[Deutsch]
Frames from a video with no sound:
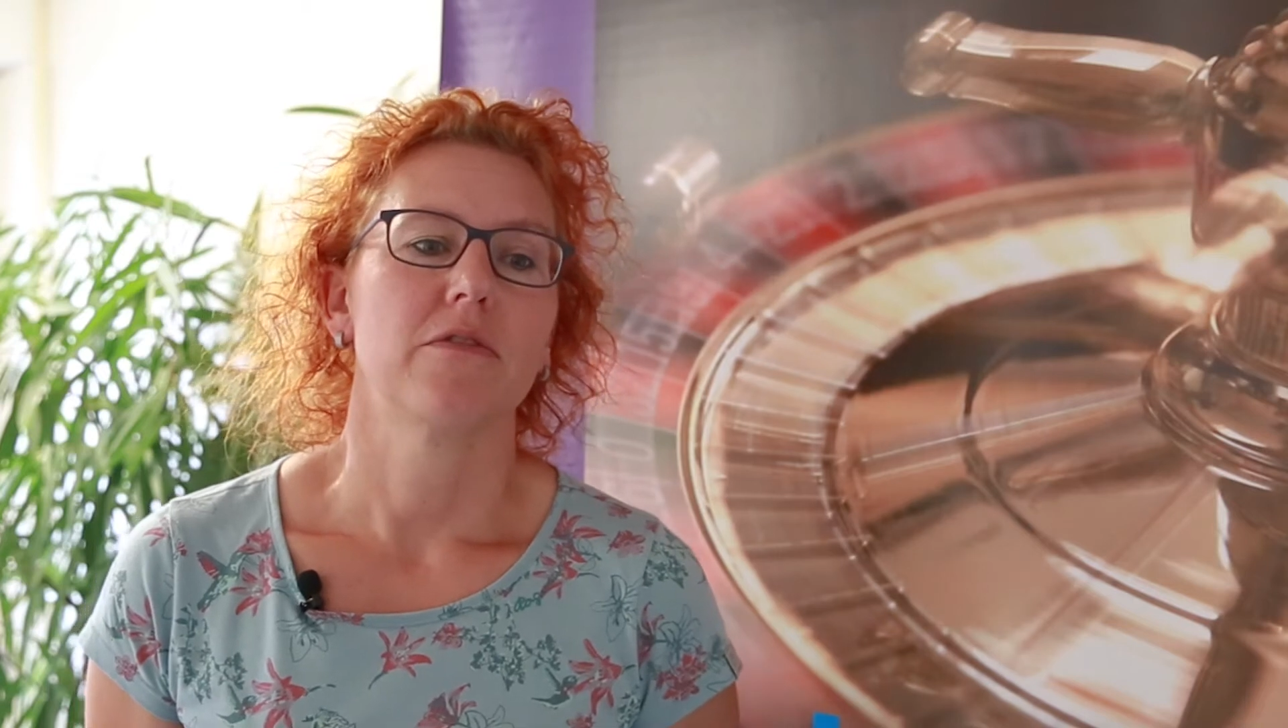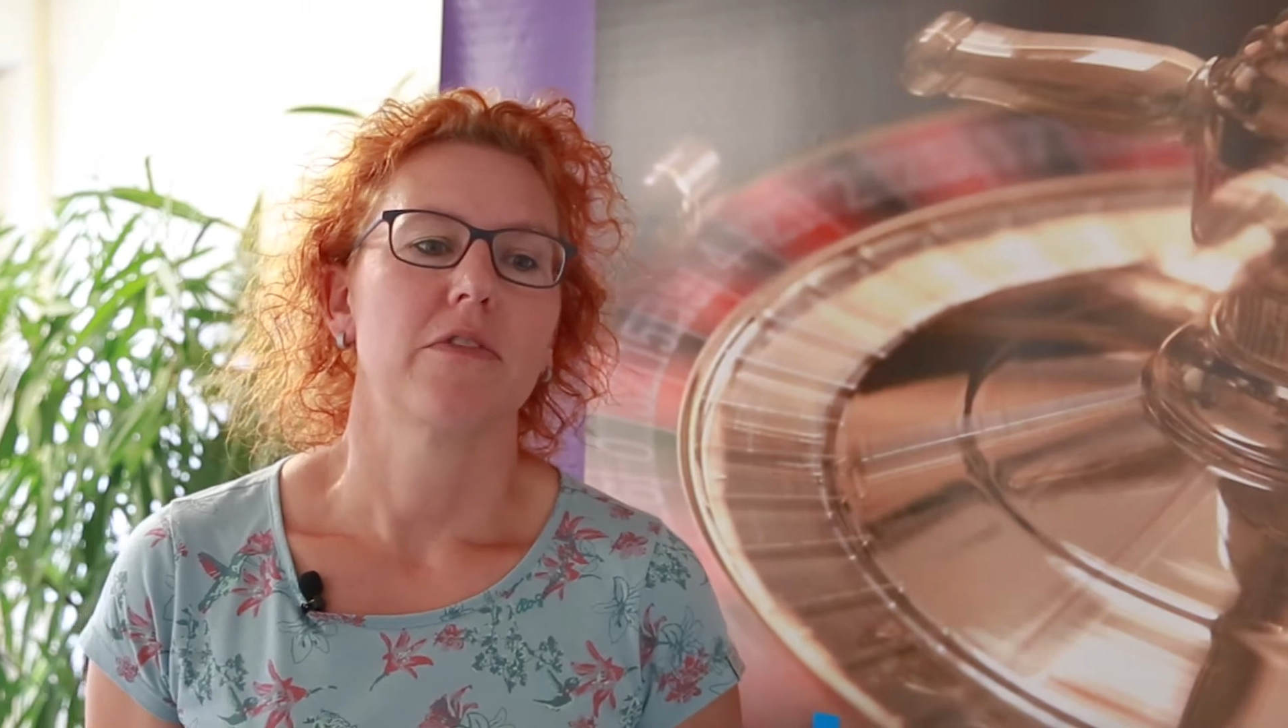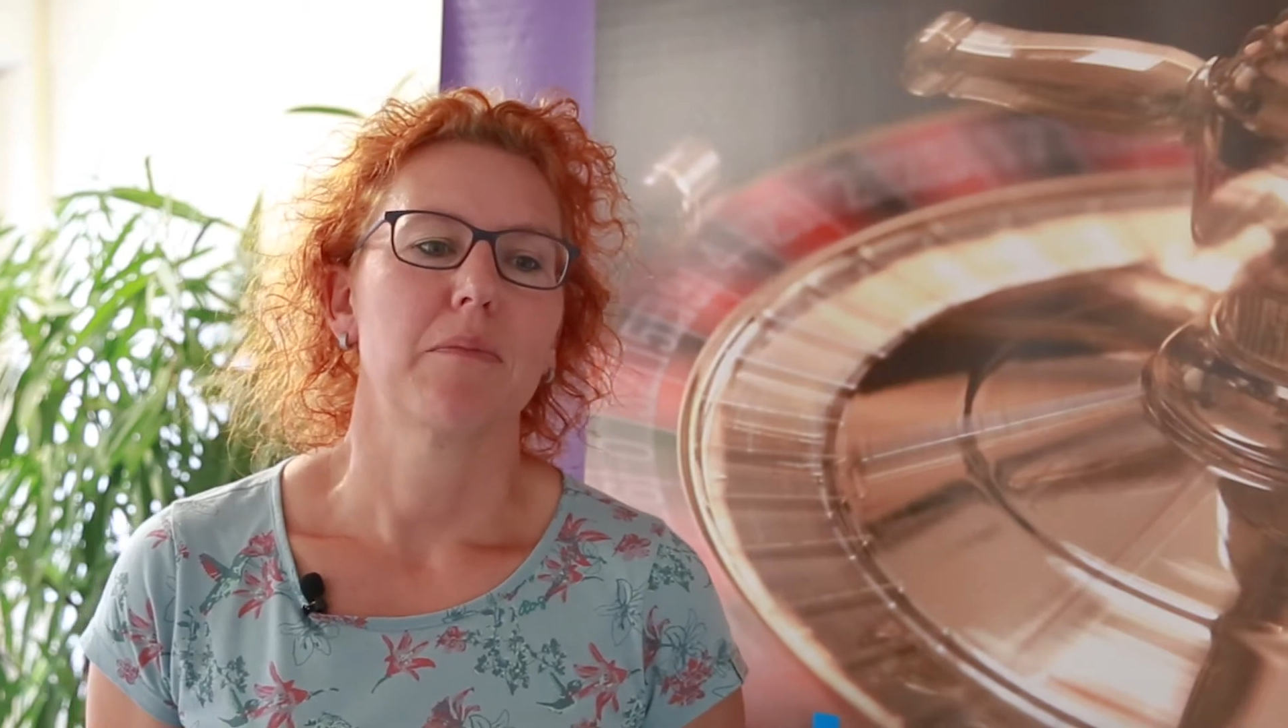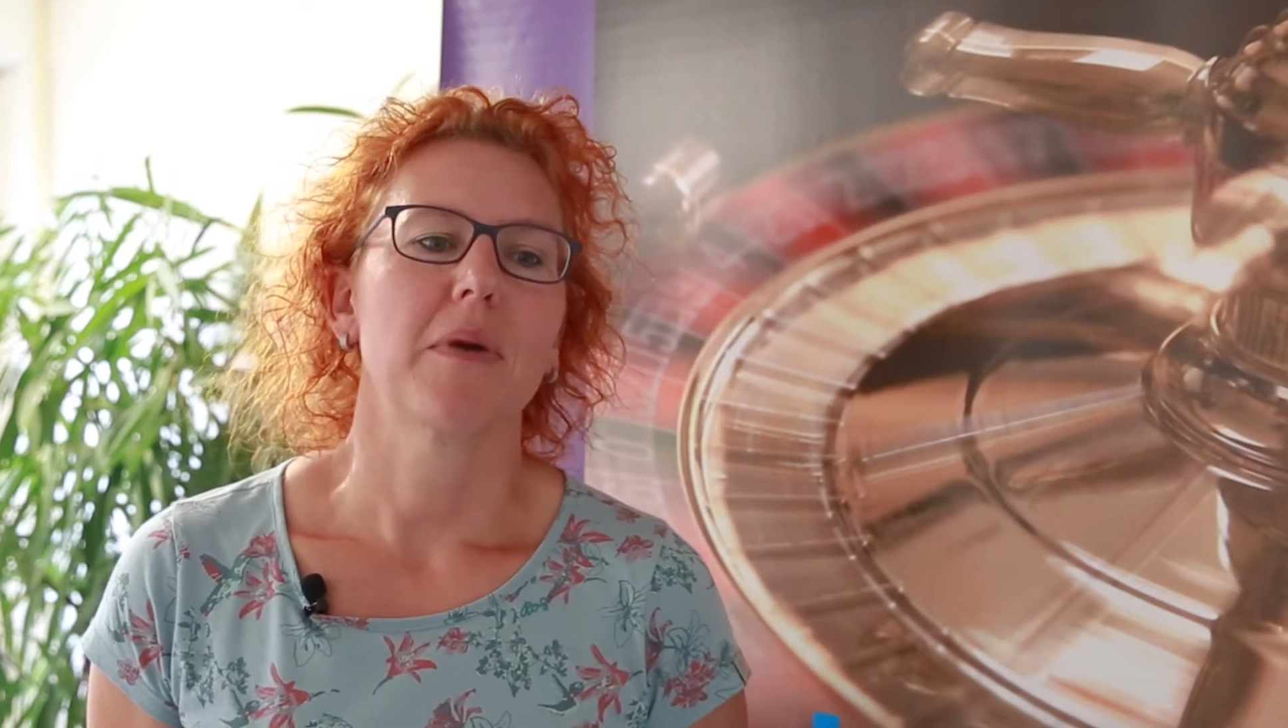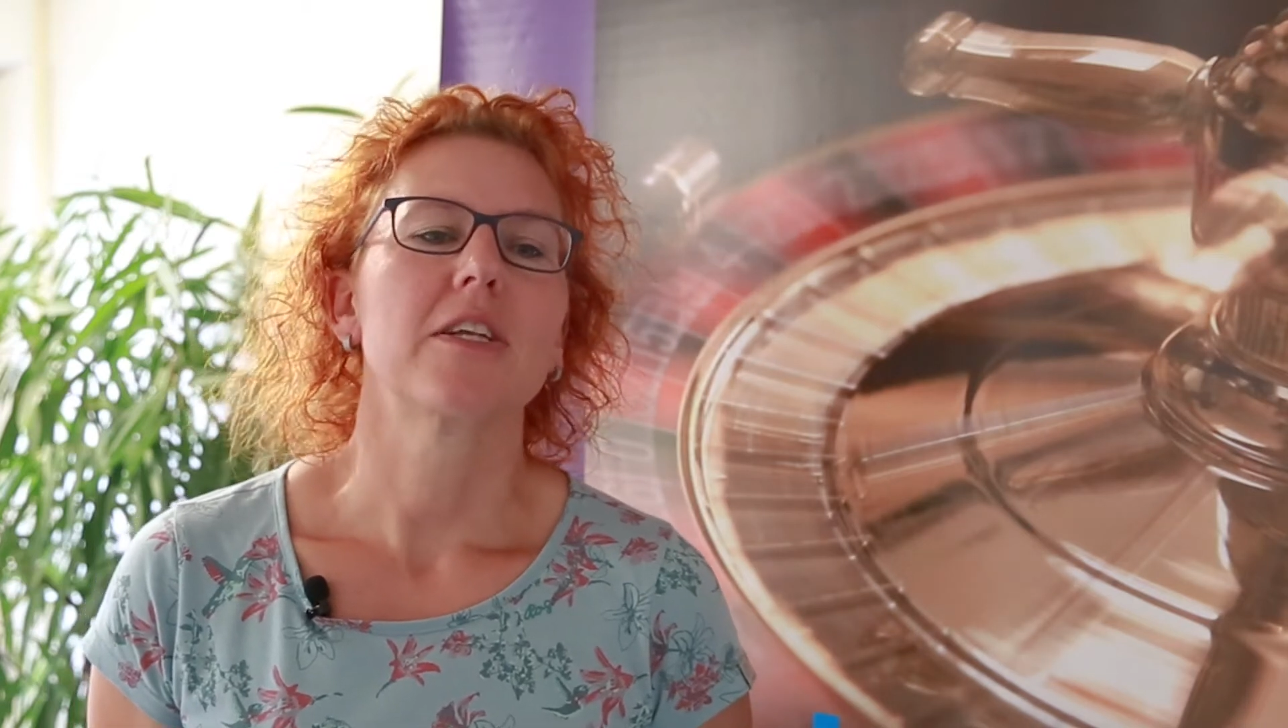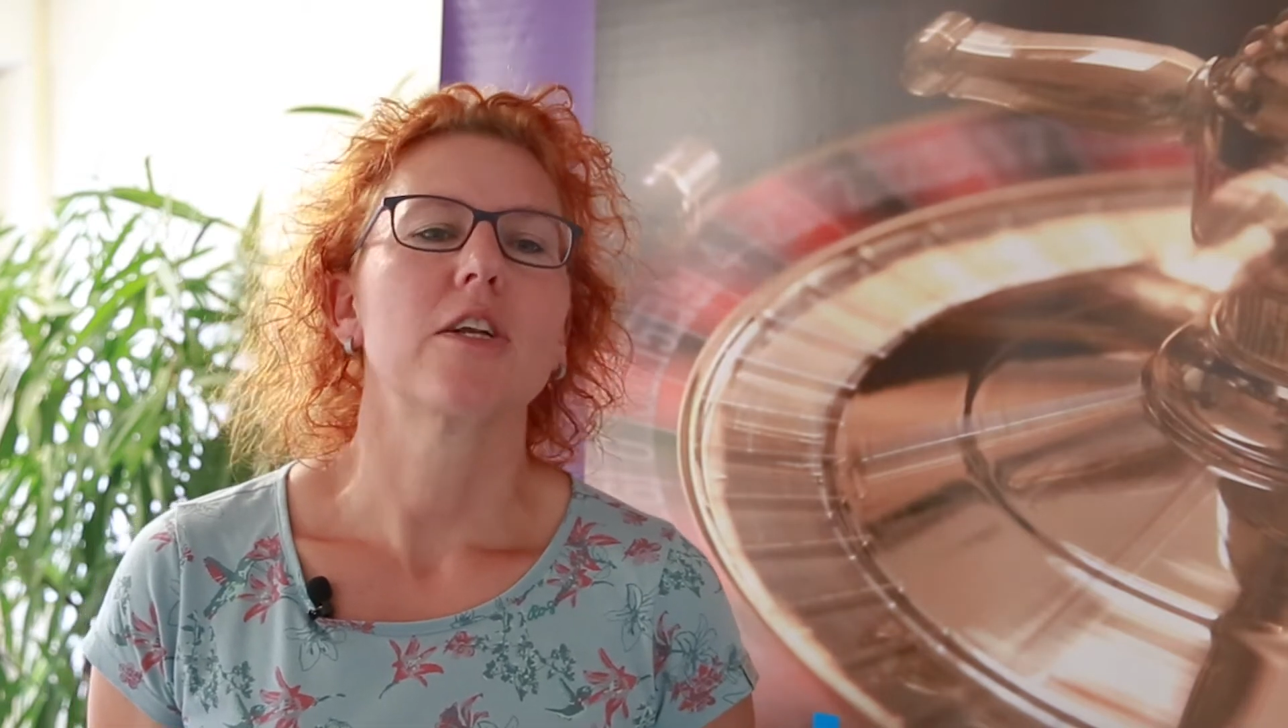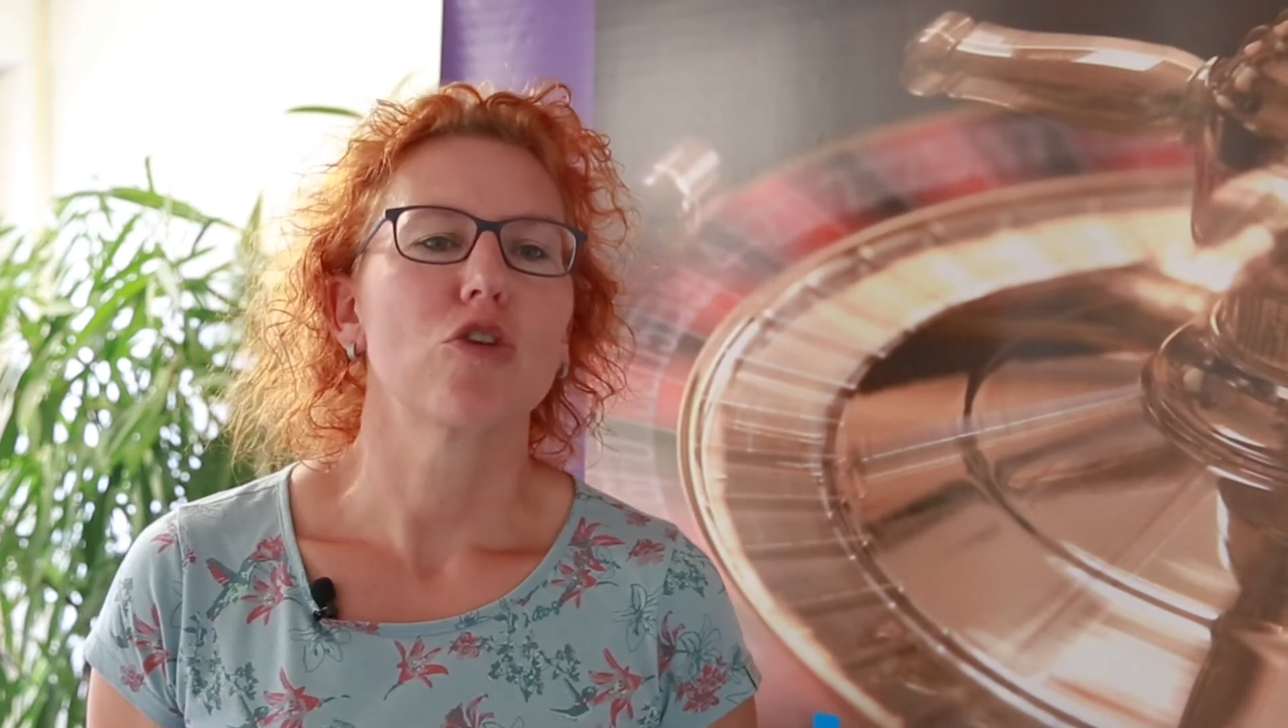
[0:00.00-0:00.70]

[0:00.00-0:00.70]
wenn man